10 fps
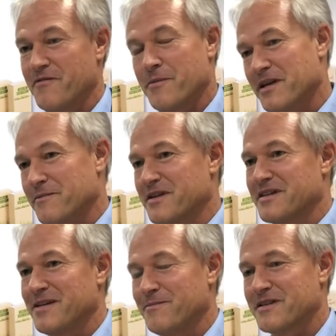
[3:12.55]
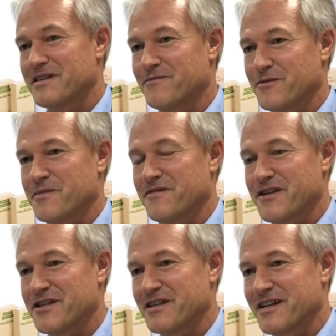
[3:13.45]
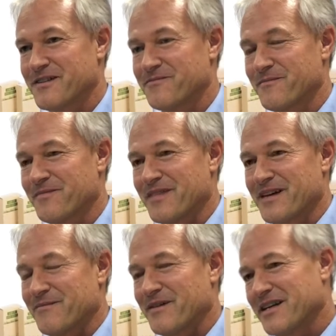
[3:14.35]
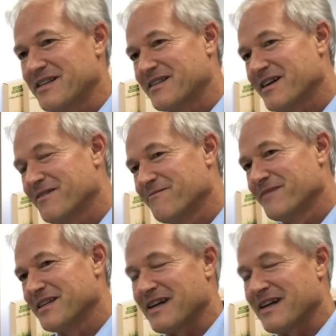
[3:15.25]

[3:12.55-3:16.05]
Wenn man im Betrieb ist, dann wird man feststellen, man ist dann mit